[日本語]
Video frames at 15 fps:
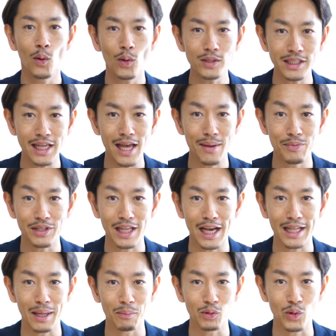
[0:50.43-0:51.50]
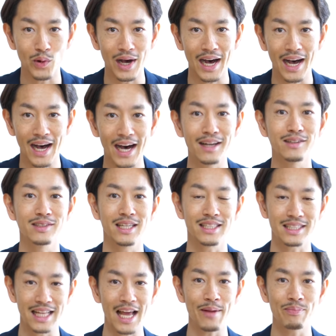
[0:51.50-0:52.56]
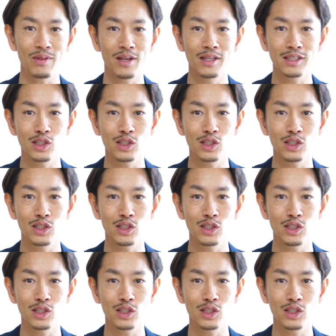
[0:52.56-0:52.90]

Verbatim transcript: 個性みたいなものがあるんですね